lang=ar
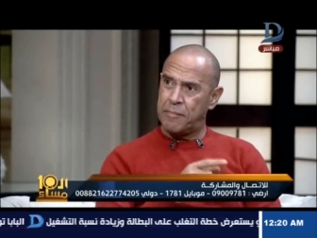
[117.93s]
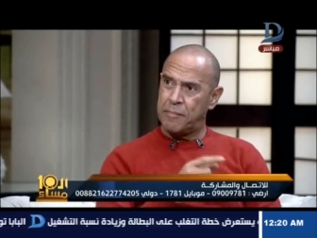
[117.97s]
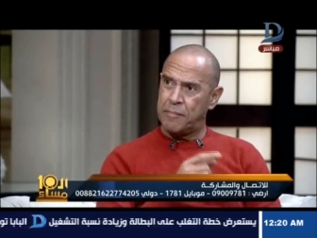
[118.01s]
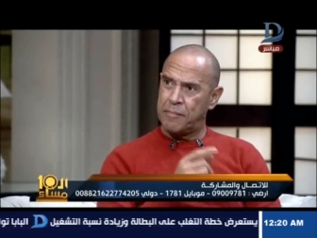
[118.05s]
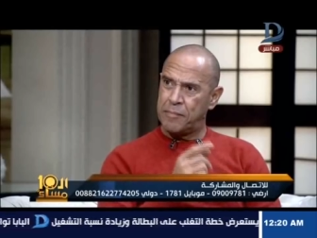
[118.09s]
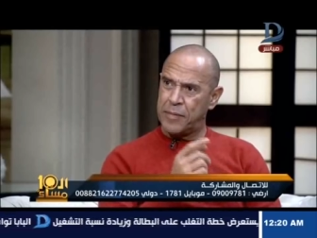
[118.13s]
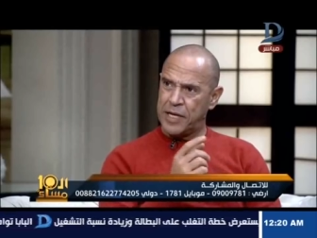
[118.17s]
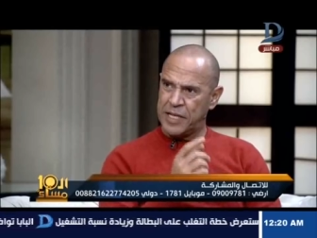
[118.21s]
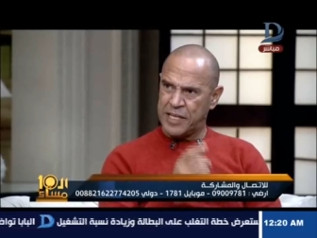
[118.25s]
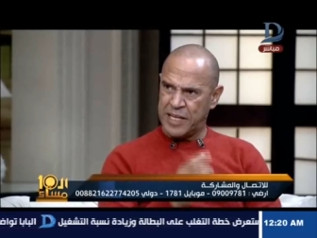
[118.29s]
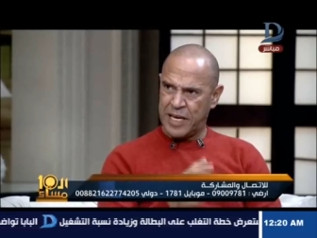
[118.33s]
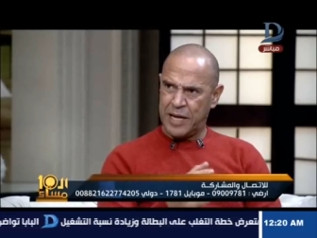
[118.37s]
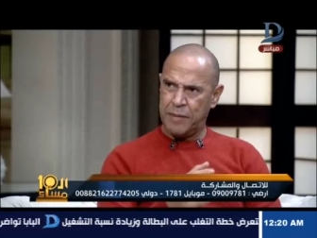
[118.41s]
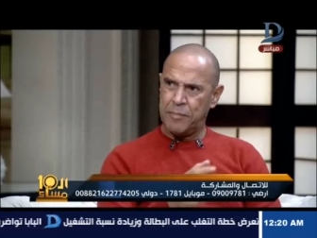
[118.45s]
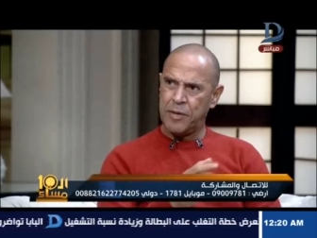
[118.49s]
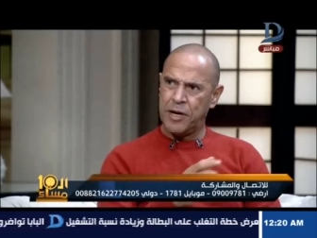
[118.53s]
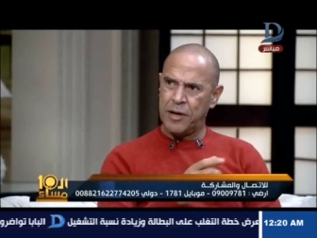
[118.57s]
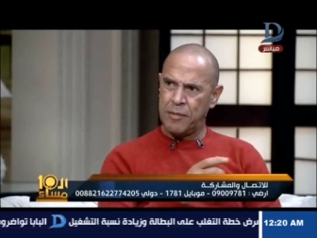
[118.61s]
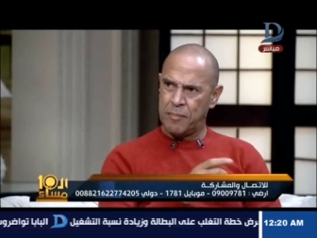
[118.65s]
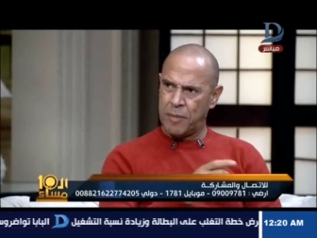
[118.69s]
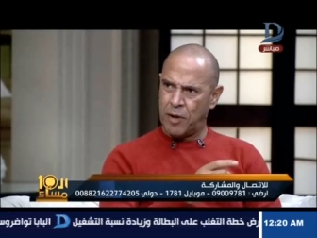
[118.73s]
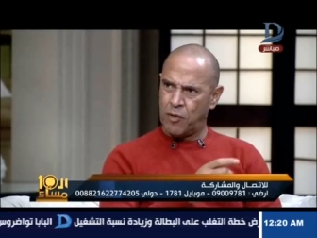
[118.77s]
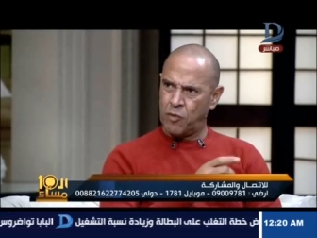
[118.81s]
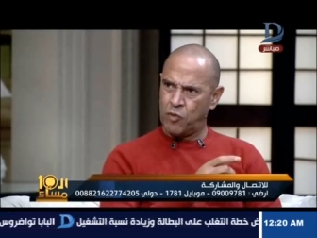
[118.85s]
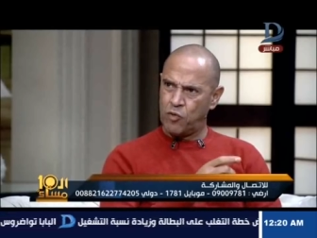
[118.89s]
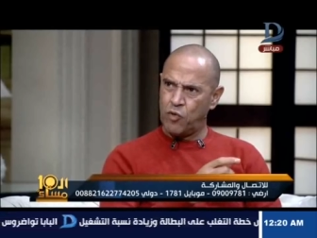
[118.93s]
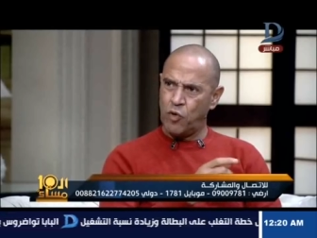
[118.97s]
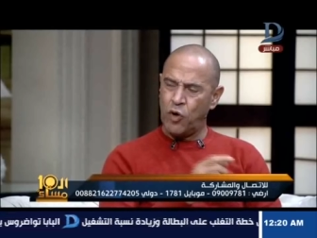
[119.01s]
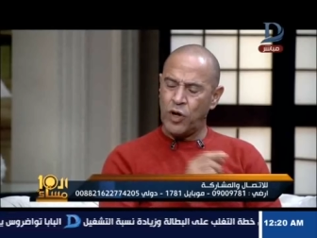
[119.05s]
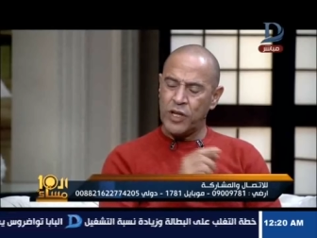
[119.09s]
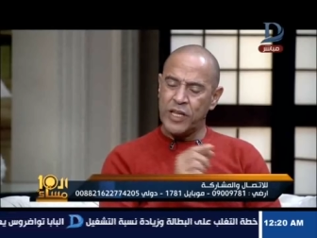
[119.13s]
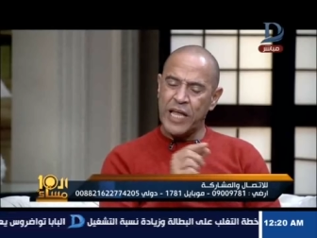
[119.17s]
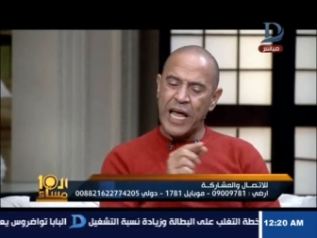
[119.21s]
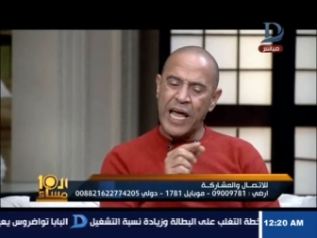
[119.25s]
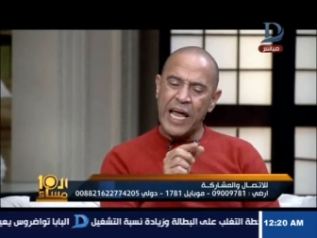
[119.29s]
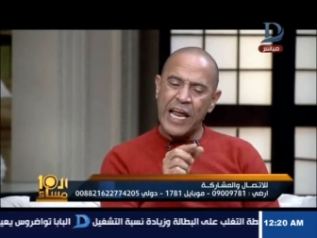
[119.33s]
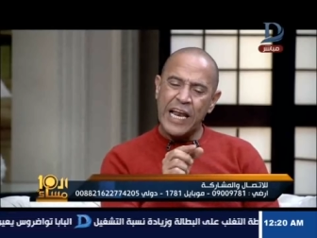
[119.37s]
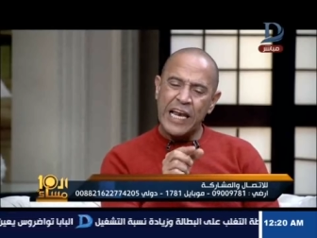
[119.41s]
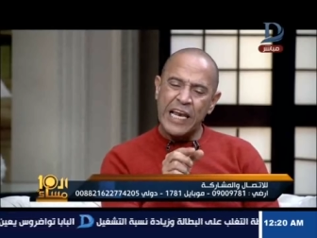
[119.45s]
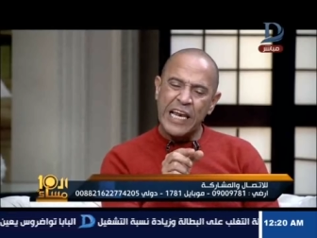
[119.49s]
بيتعمل الموضوع ده